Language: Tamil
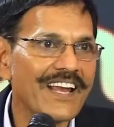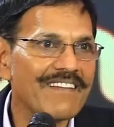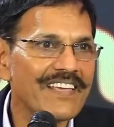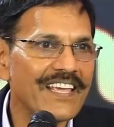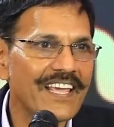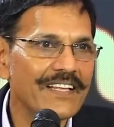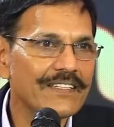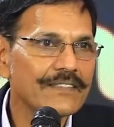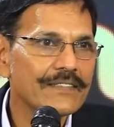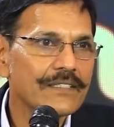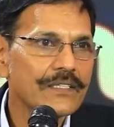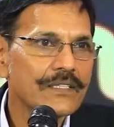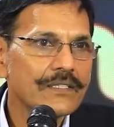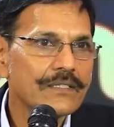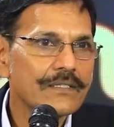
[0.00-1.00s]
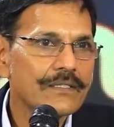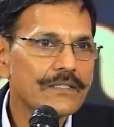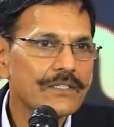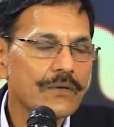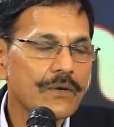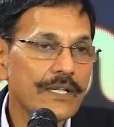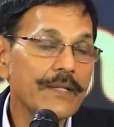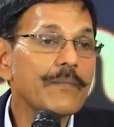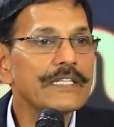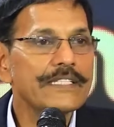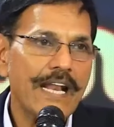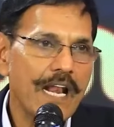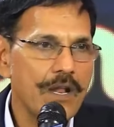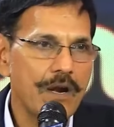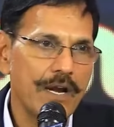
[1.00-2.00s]
கேள்வியே ஸோ அந்த
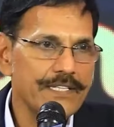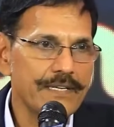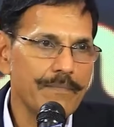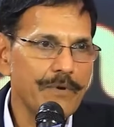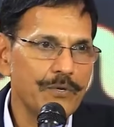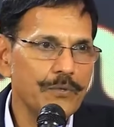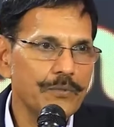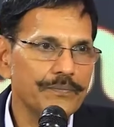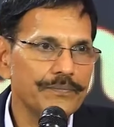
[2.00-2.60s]
மாதிரி ஜெனரல் நாலேஜ் நம்பர் டூ